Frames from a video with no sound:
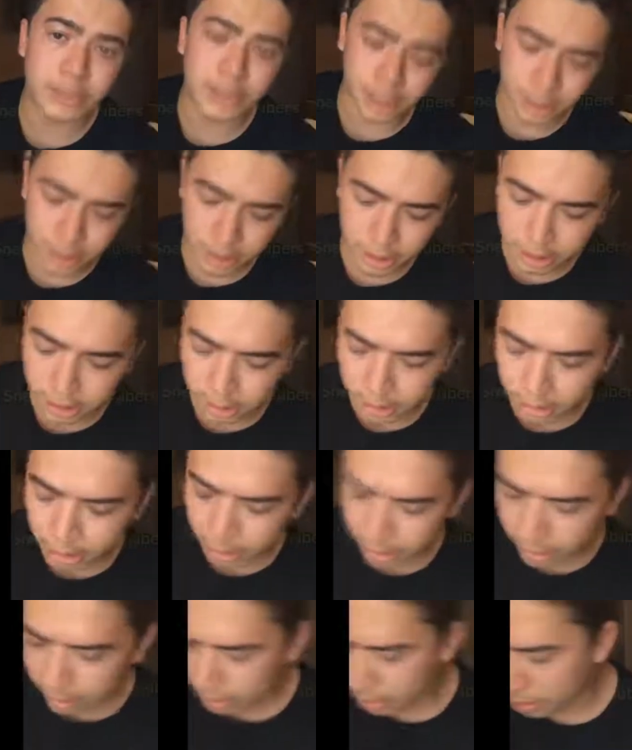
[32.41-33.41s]

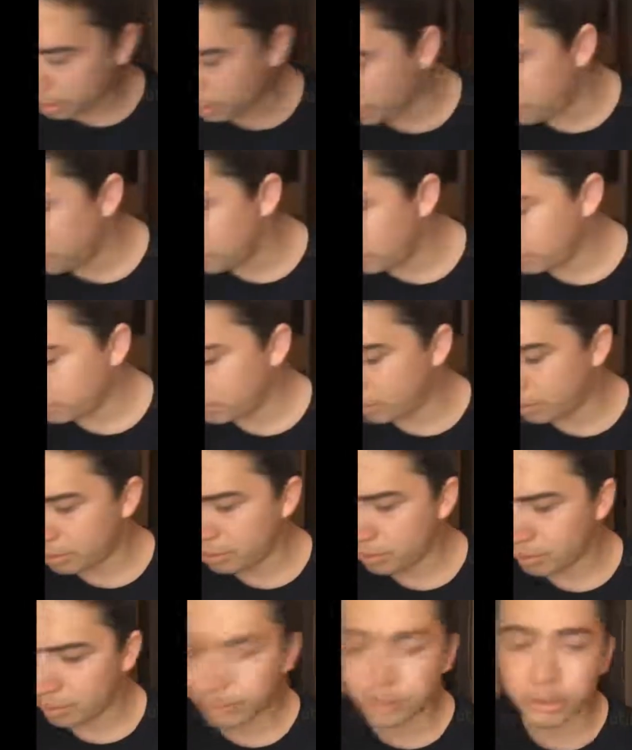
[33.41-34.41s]
que
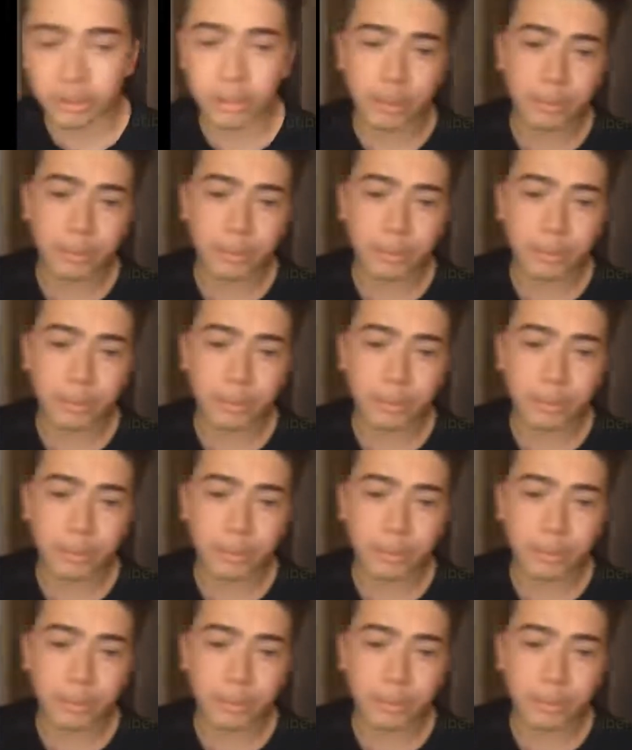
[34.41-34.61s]
você é